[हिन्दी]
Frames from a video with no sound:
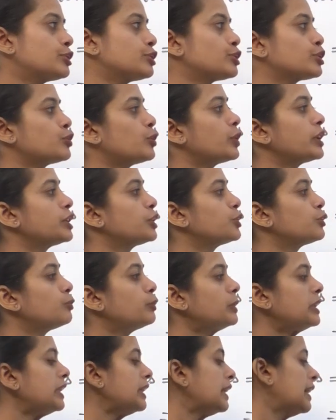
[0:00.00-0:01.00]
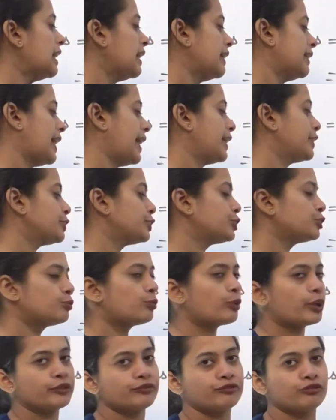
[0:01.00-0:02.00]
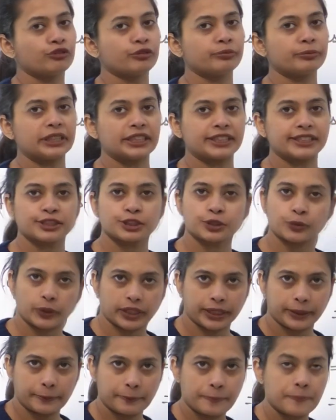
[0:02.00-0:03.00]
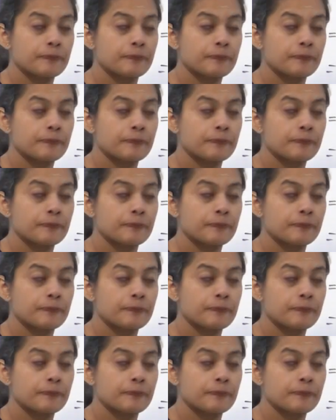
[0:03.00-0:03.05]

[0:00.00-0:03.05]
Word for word: विच इज़ गोइंग टू बी 92.4 मीटर स्क्वायर